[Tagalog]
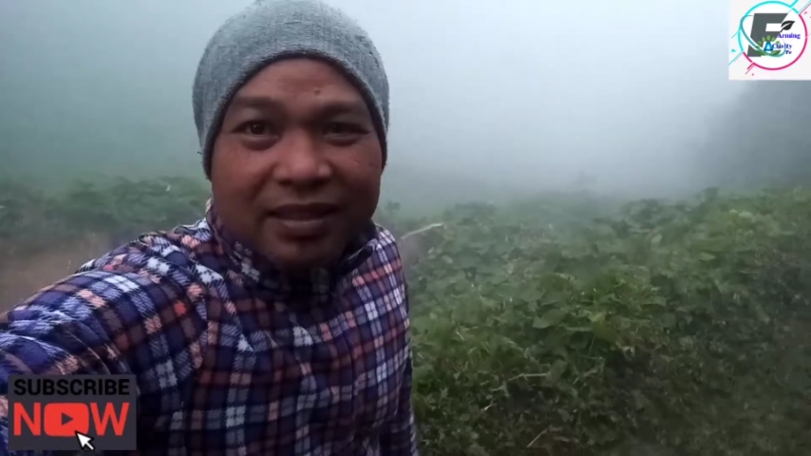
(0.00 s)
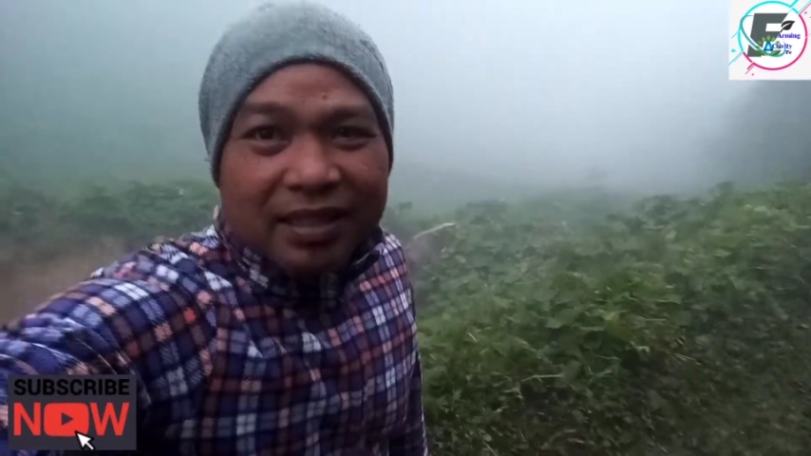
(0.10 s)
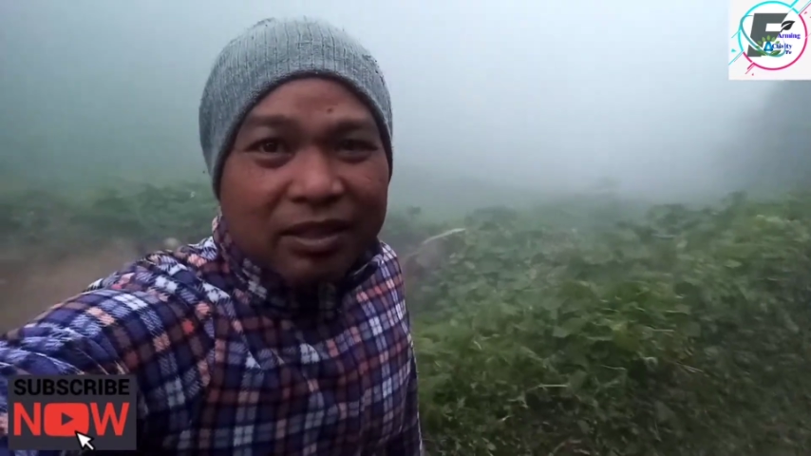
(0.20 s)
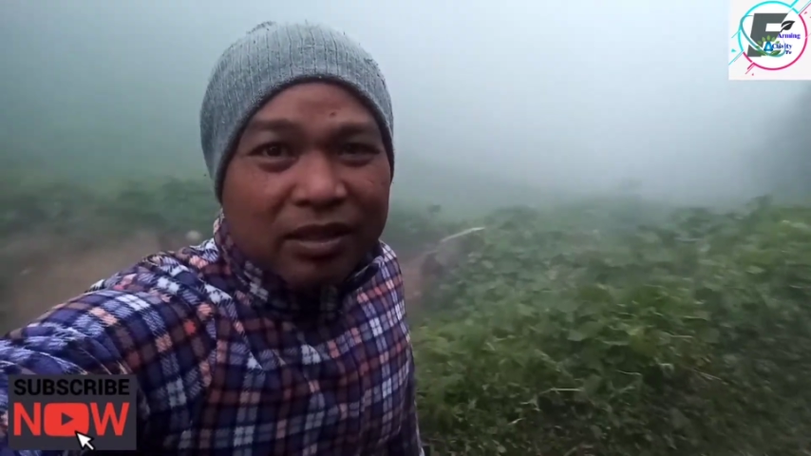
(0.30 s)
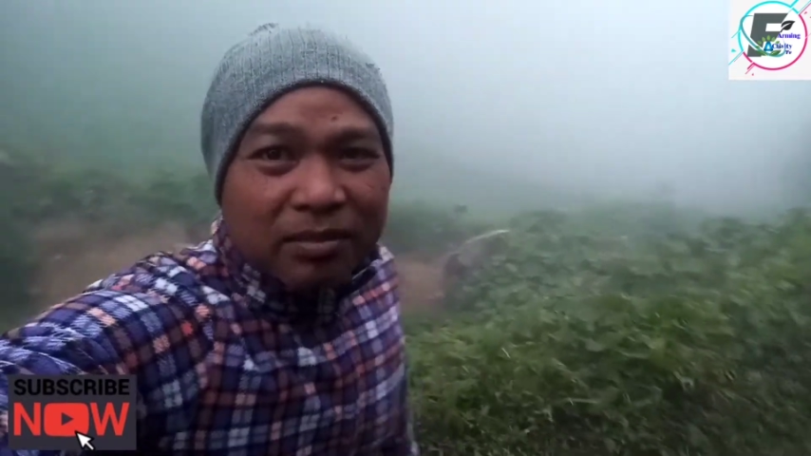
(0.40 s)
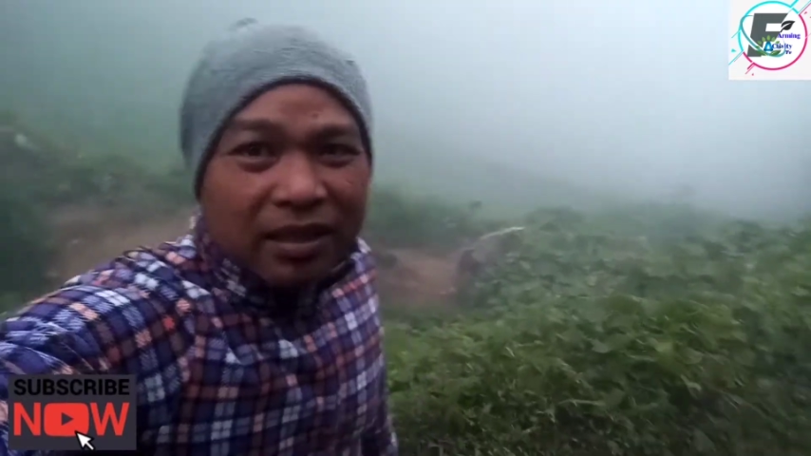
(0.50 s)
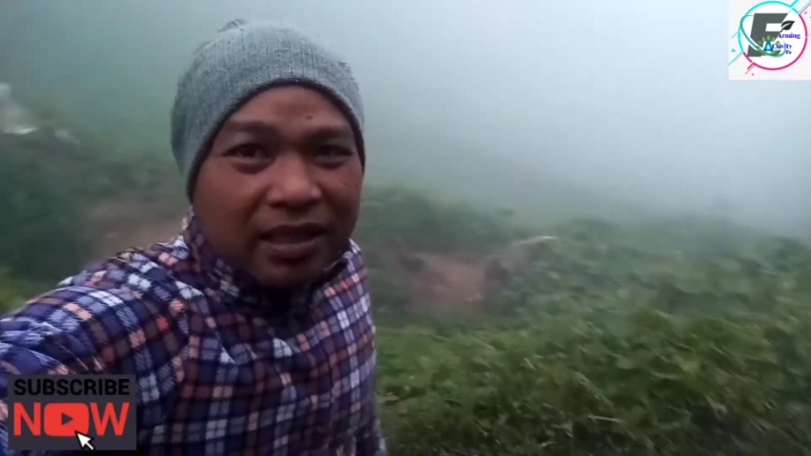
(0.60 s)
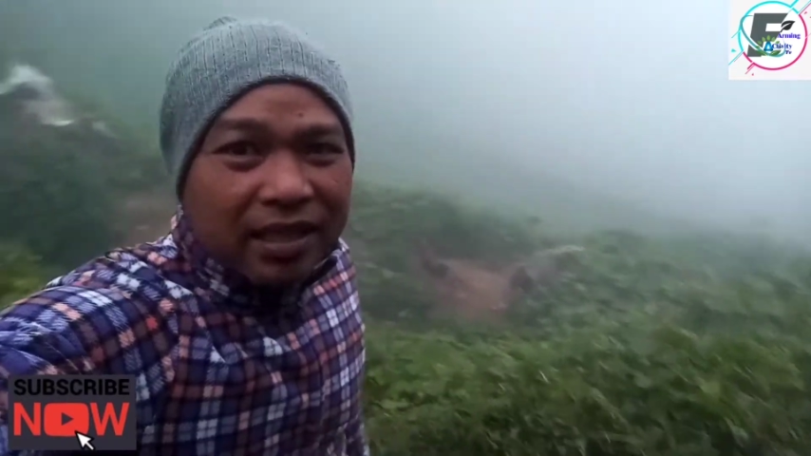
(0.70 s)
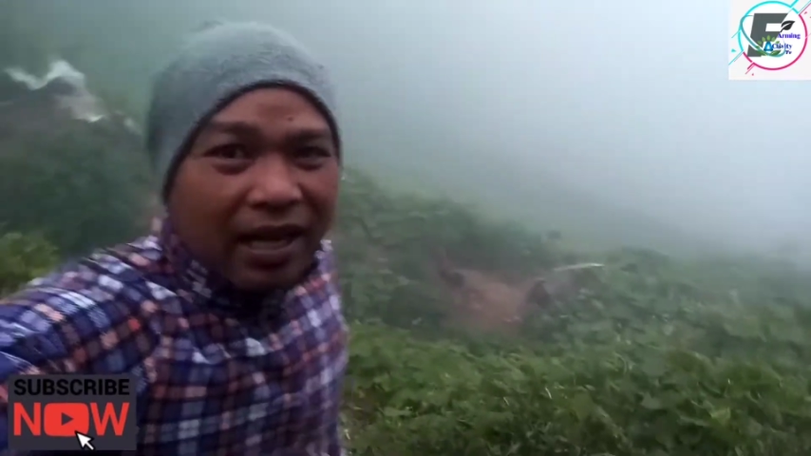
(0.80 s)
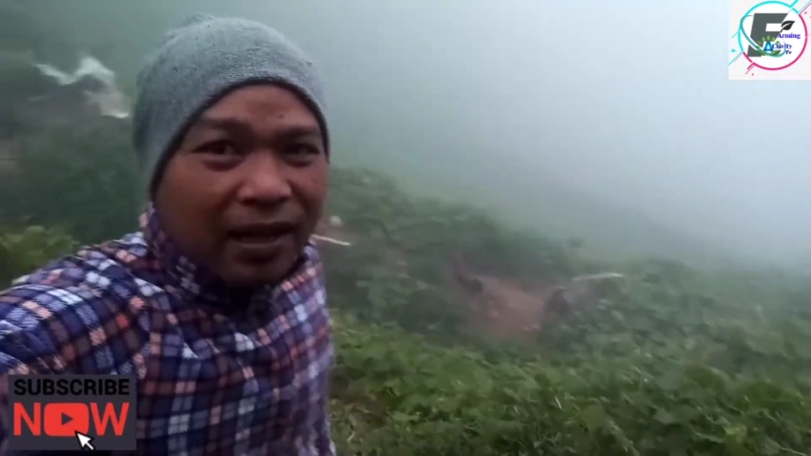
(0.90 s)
Hindi ko na makita.